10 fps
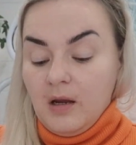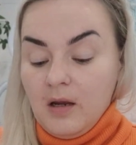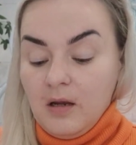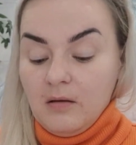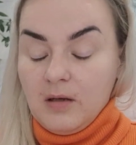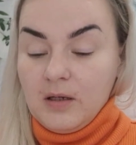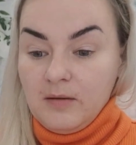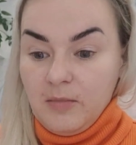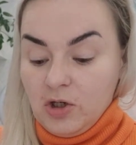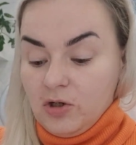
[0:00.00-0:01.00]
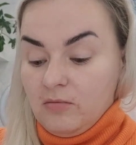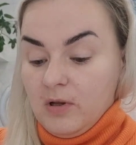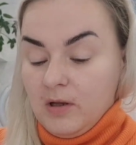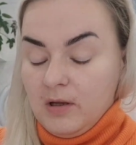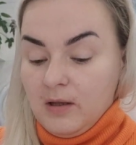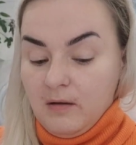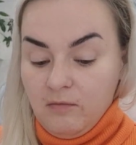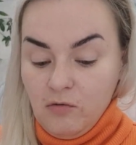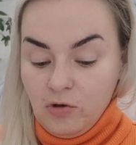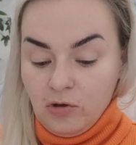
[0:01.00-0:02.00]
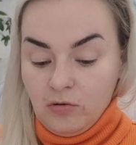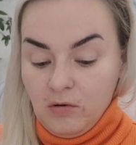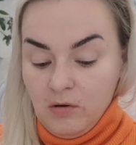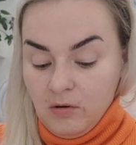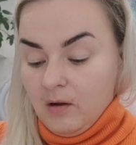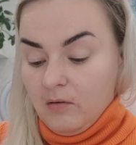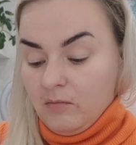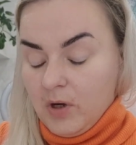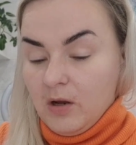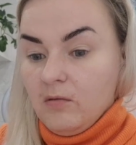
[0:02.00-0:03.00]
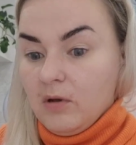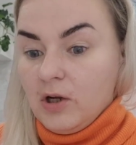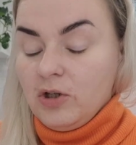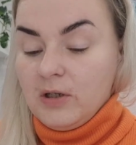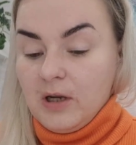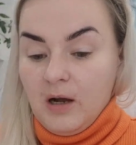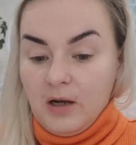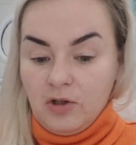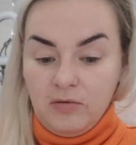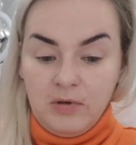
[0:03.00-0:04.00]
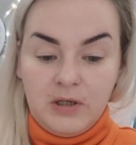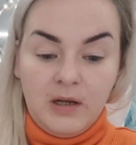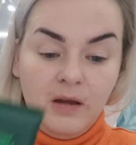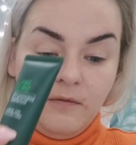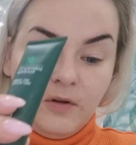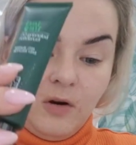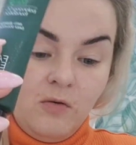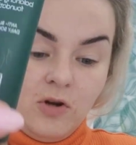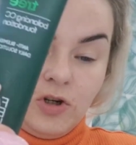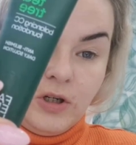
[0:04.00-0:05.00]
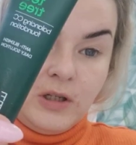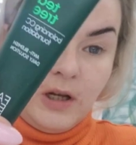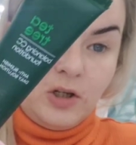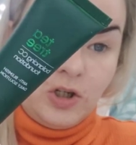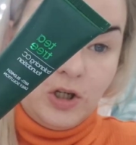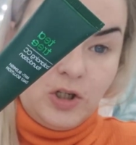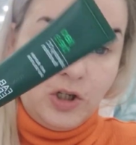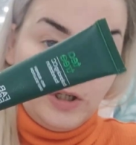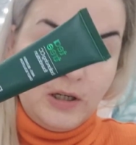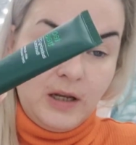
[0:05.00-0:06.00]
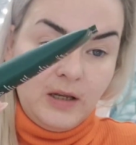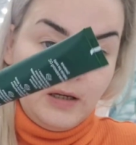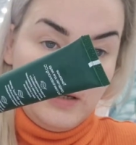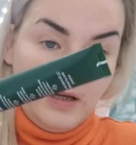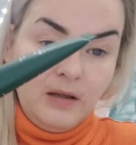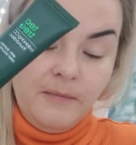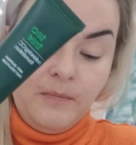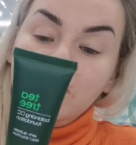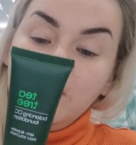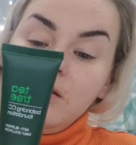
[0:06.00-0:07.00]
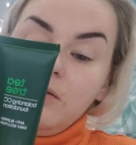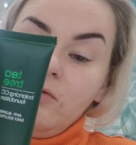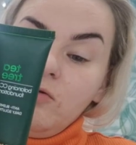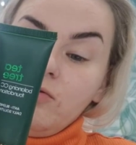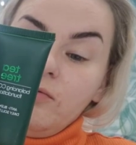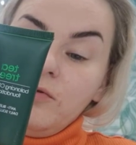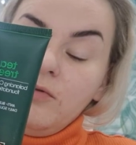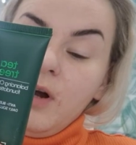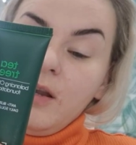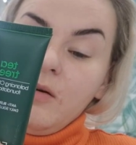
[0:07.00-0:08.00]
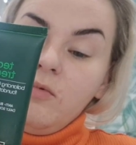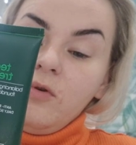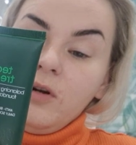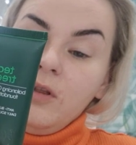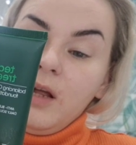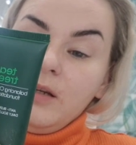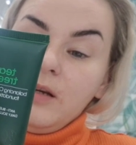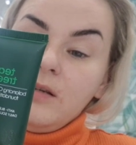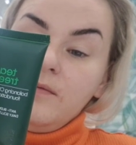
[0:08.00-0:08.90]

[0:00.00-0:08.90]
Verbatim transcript: и досмешивала до того, что у меня он начал заканчиваться. И второй 6661 делает кожу визуально более гладкой и